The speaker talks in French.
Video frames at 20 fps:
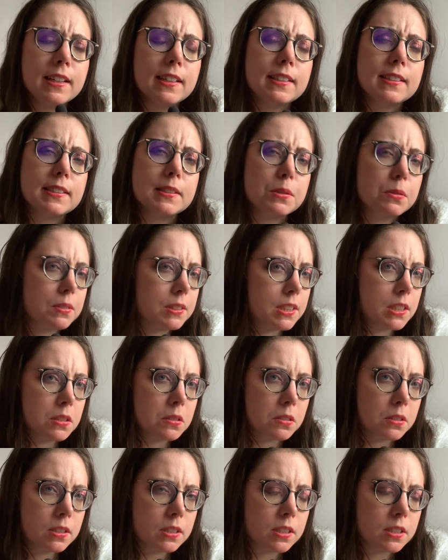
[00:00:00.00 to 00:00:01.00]
euh, sur
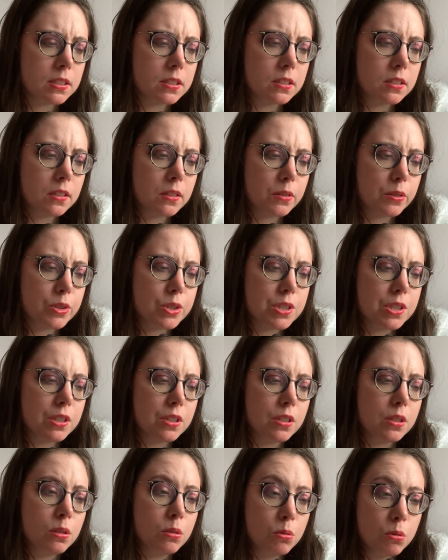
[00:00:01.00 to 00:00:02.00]
TikTok, quand
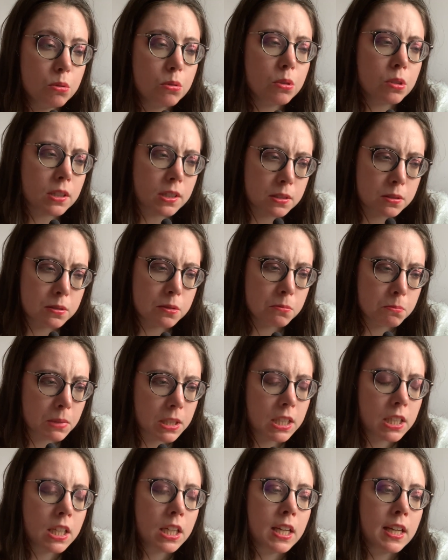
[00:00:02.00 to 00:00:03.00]
j'ai lu le
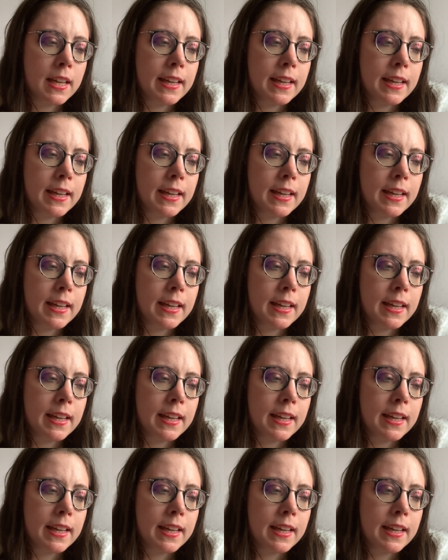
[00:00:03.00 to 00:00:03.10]
résumé,